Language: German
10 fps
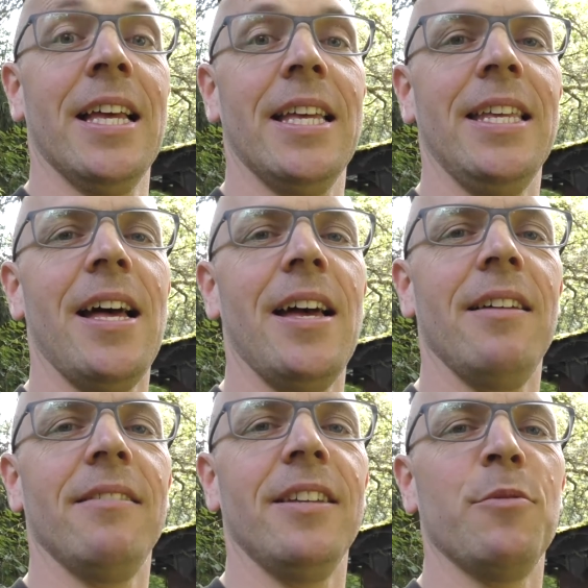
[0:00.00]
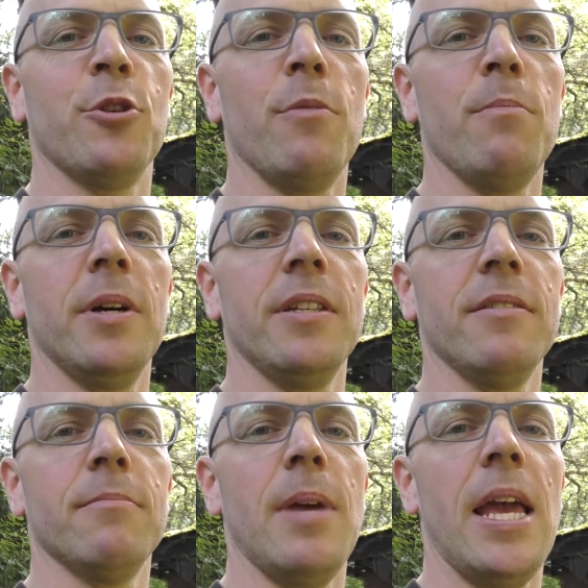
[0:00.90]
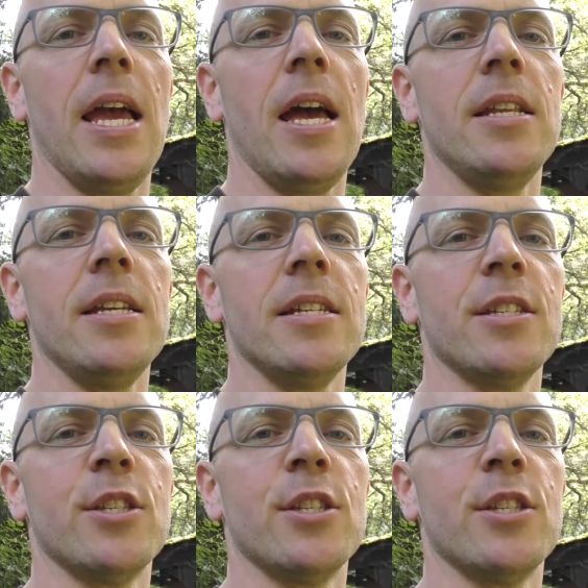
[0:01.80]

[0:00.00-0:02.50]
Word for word: Ja, herzlich willkommen an diesem herrlichen,